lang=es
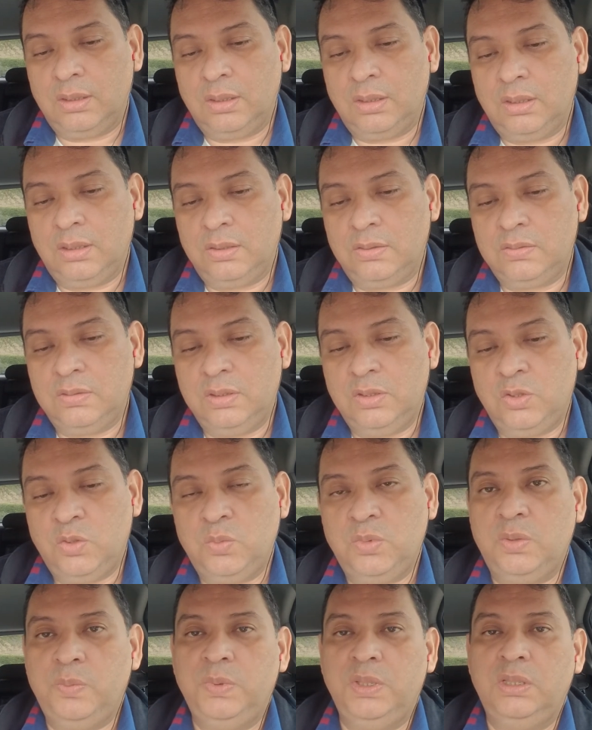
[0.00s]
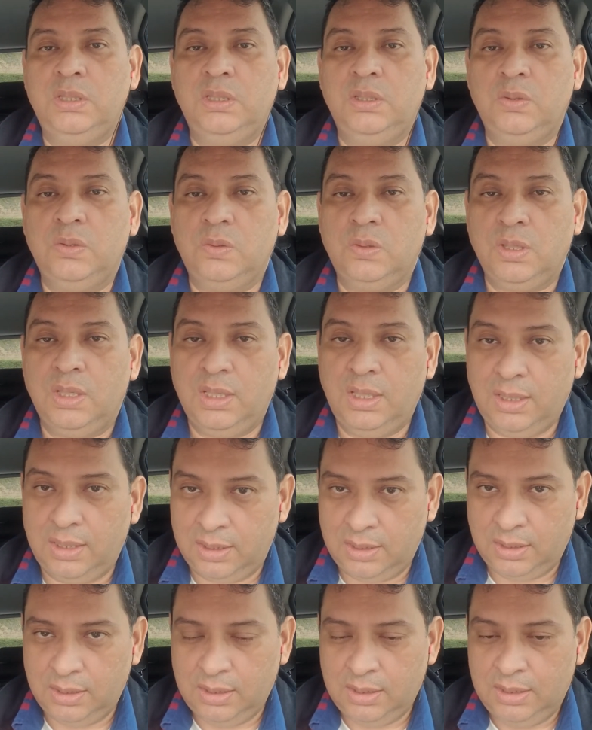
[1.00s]
sino más bien dijo
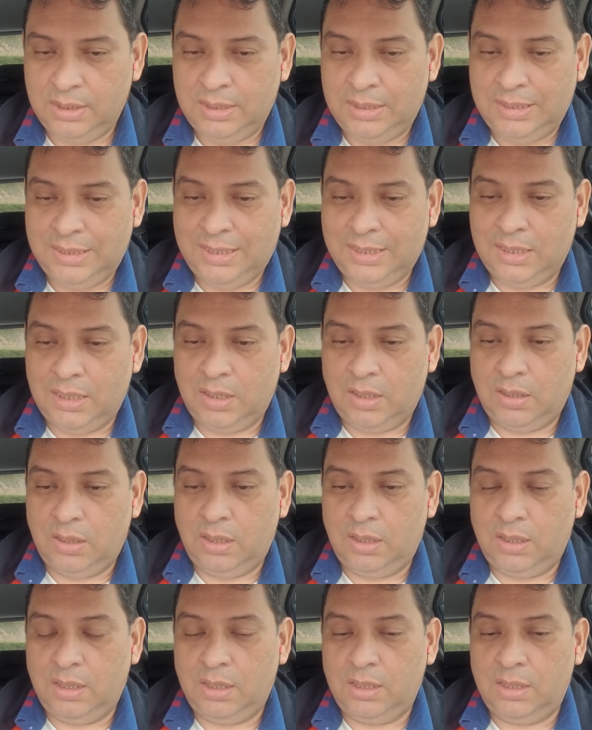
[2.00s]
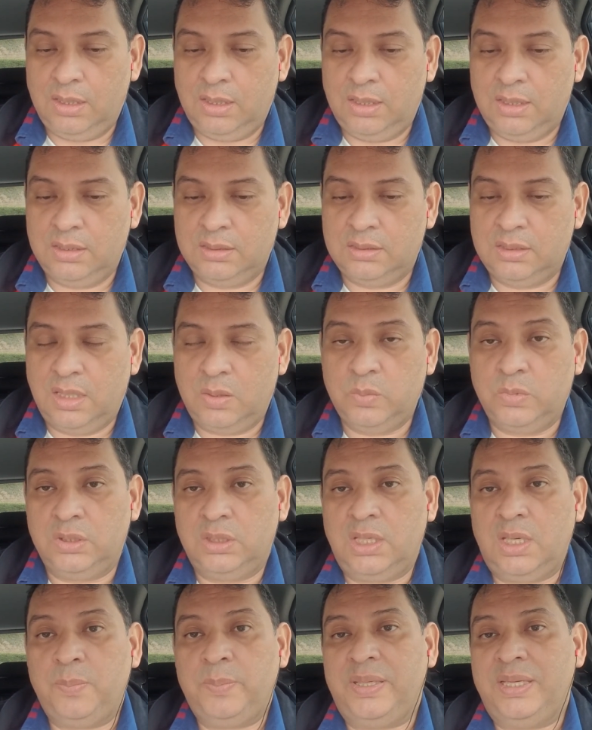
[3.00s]
que eh, seamos
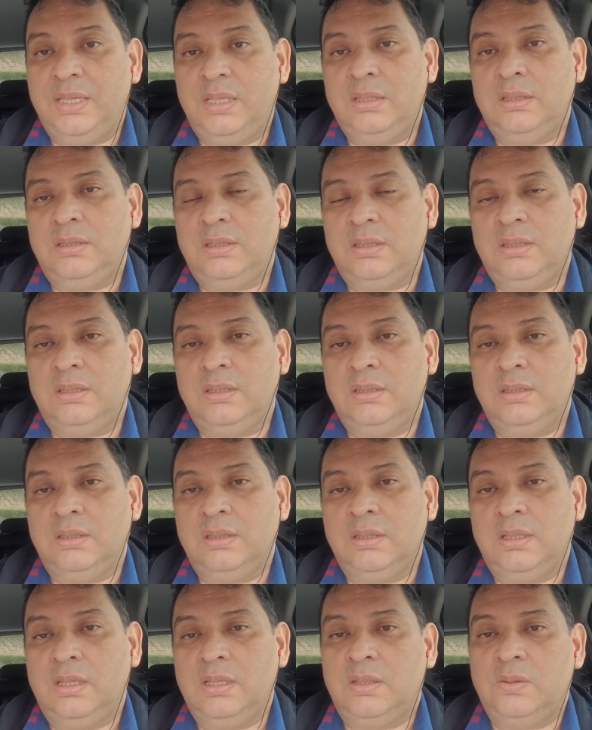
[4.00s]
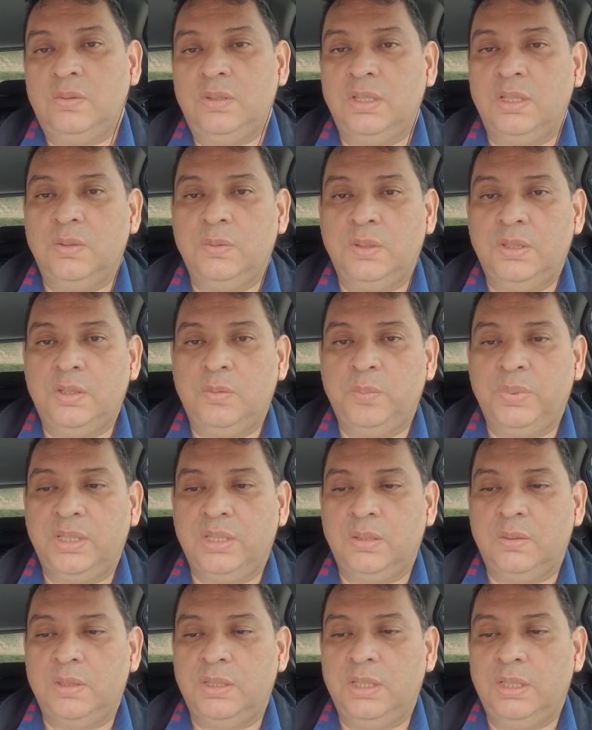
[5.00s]
transparentes a la hora de ver el
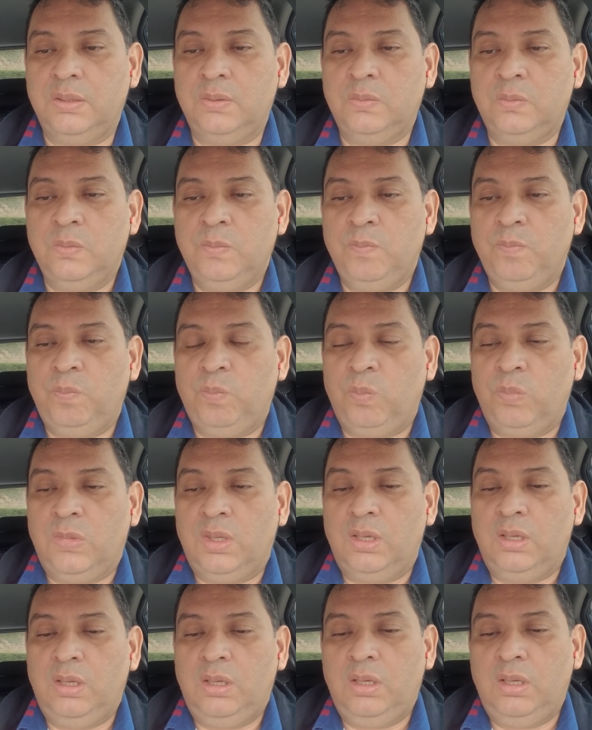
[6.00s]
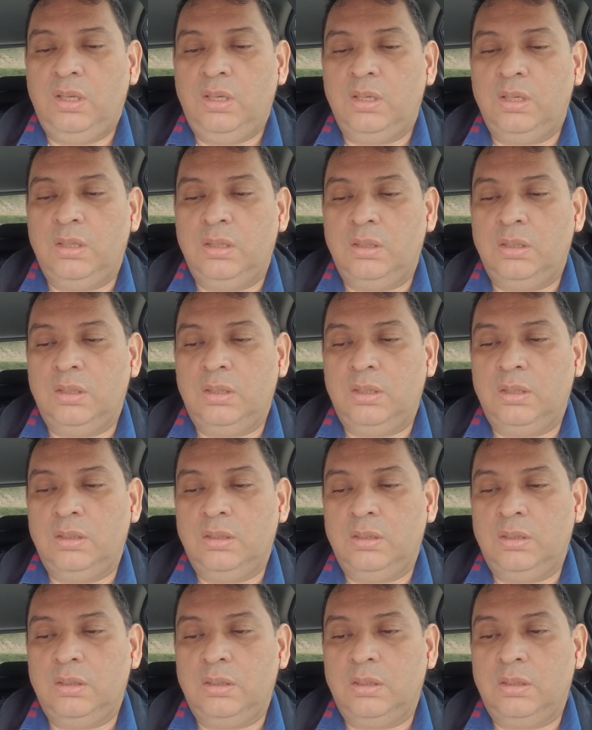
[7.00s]
pecado ajeno. Y
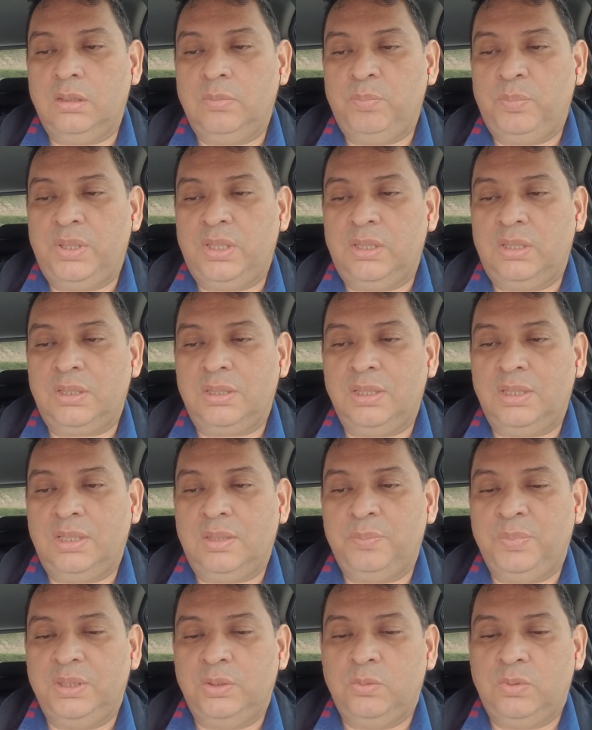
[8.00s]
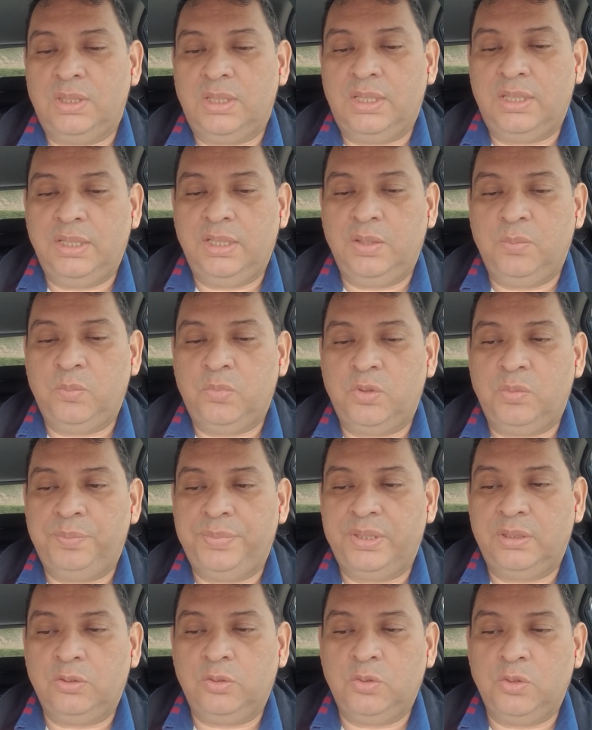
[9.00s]
eh, para recapitular y
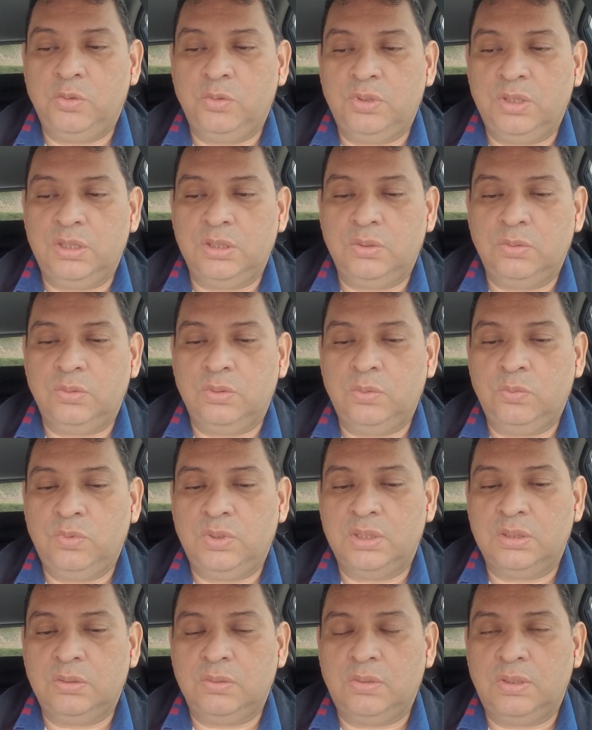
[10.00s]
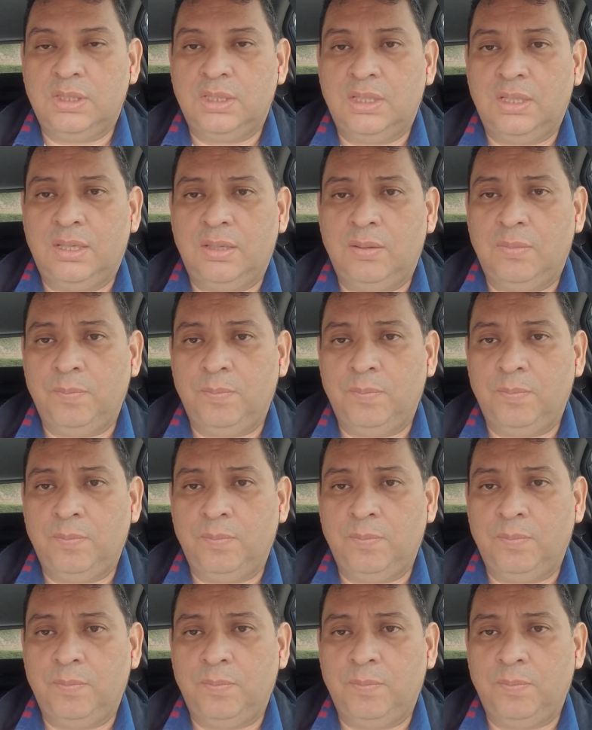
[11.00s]
envolver todo esto en una sola